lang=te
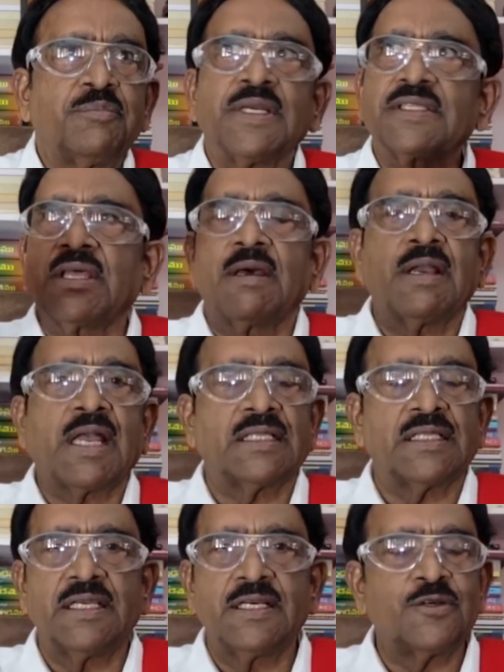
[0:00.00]
మిగతా
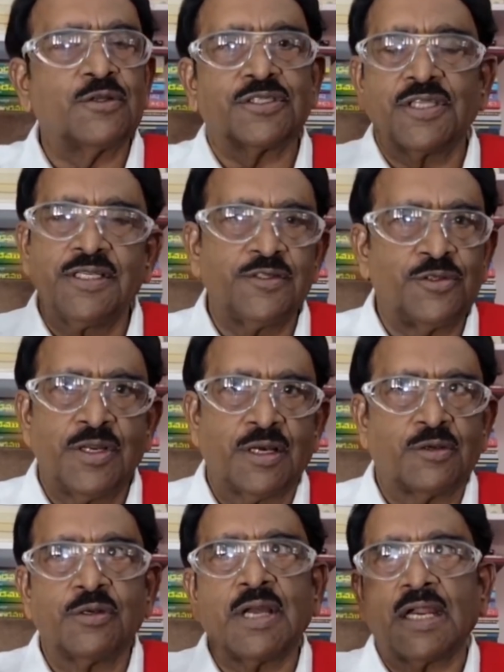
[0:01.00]
కథలు ఏంటో తెలియదు
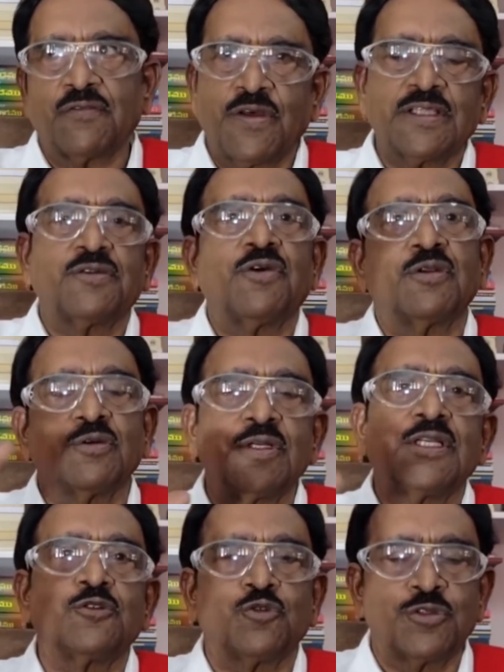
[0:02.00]
నాకు గాడ్ ఫాదర్ వరకు
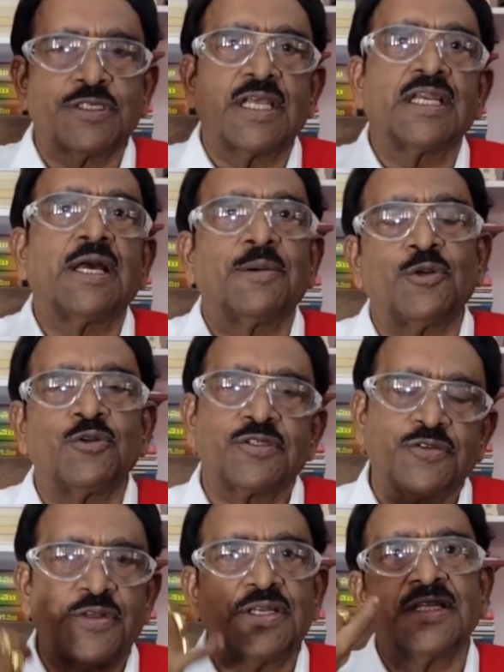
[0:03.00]
నేను చూశాను కాబట్టి
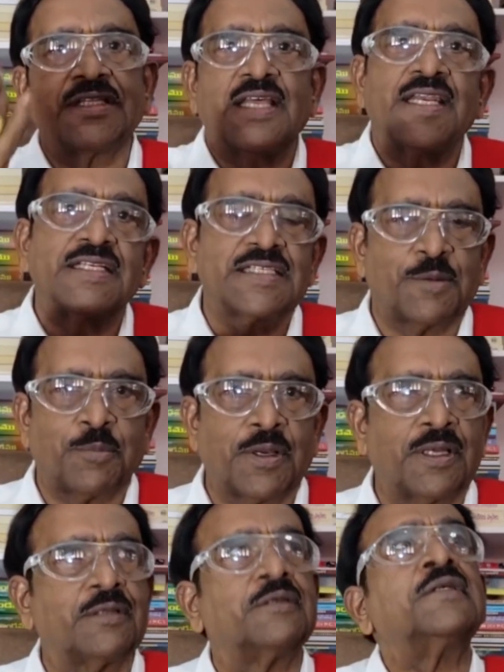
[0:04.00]
లూసిఫర్ నేను ధైర్యంగా
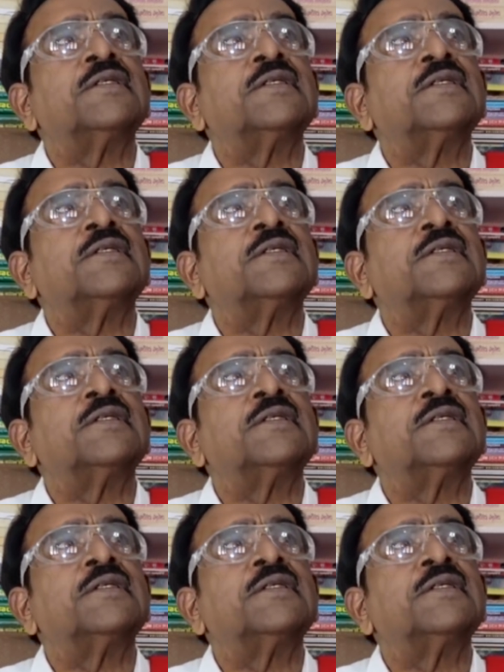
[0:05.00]
చెప్పగలను